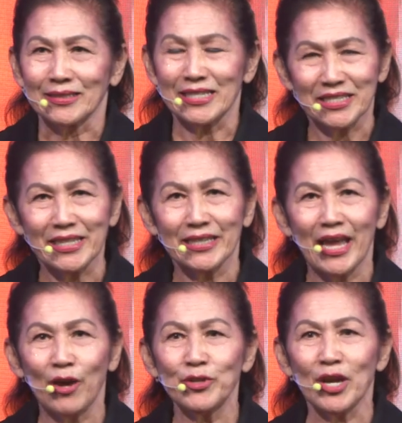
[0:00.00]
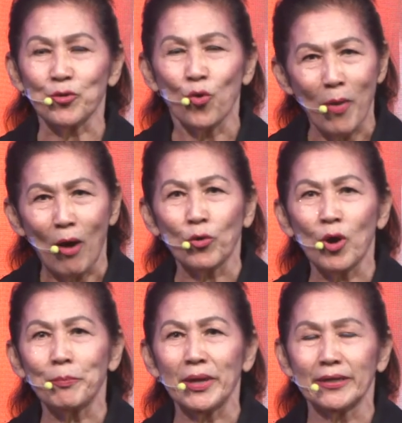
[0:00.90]
จริงๆแล้วเนี่ยครูเหมาก็
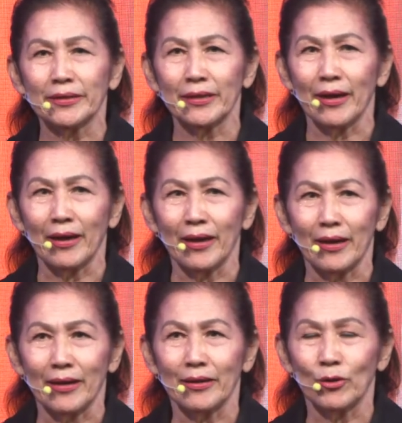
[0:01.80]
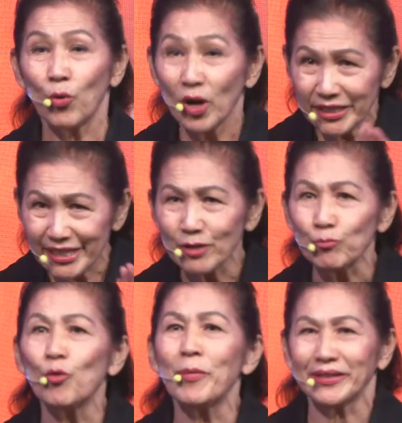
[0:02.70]
เป็น working
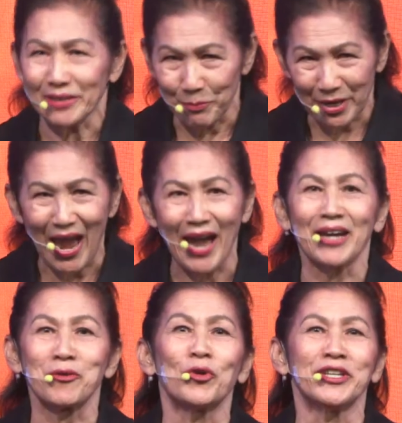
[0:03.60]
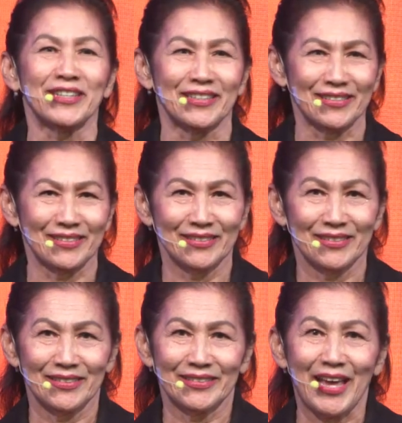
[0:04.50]
woman ธรรมดาคนหนึ่ง
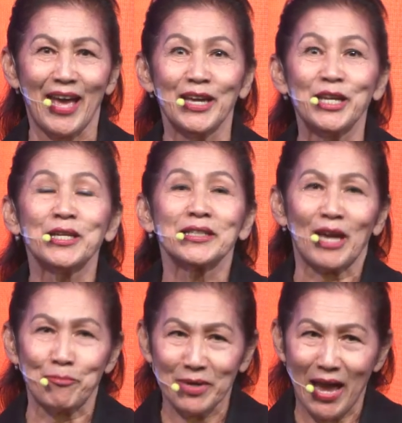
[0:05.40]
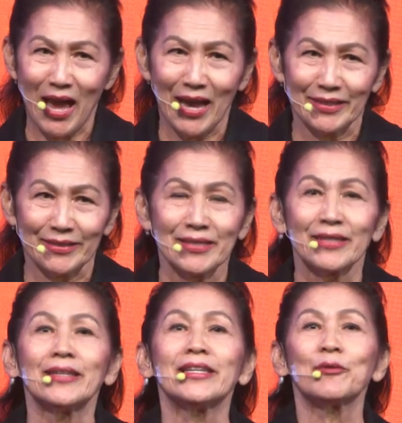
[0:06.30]
นะทำงาน
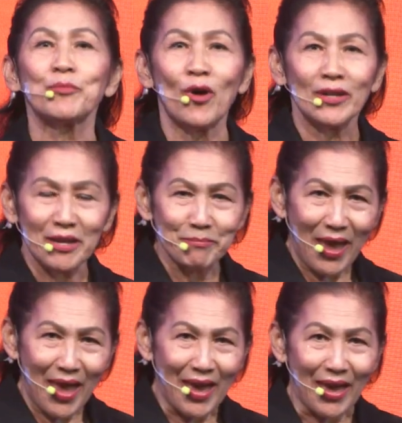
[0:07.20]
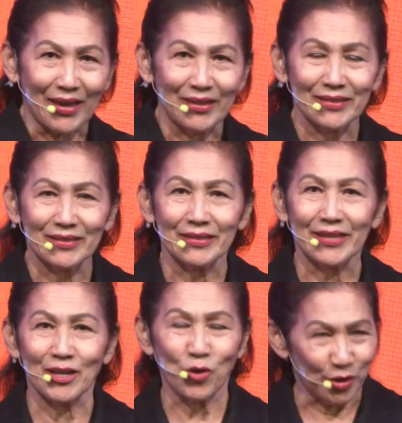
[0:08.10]
เลี้ยงพ่อเลี้ยงแม่
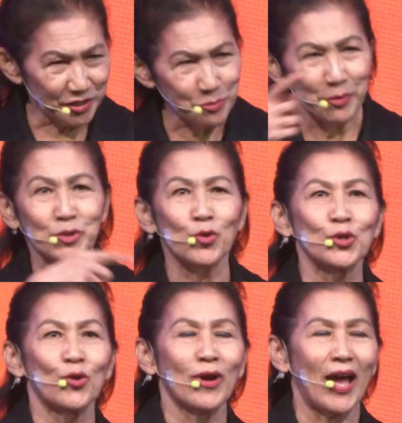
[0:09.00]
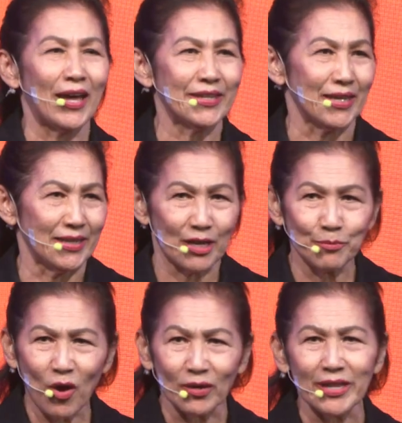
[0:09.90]
นะก่อนที่จะเป็นครูโยคะเนี่ยเลี้ยง
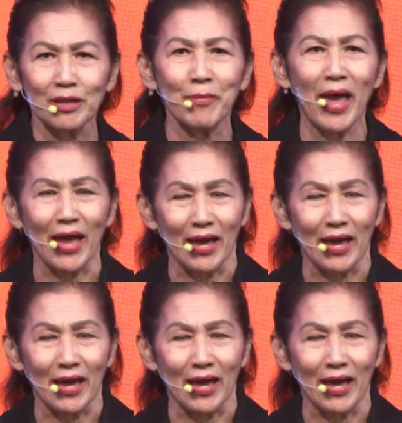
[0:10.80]
พ่อเลี้ยงแม่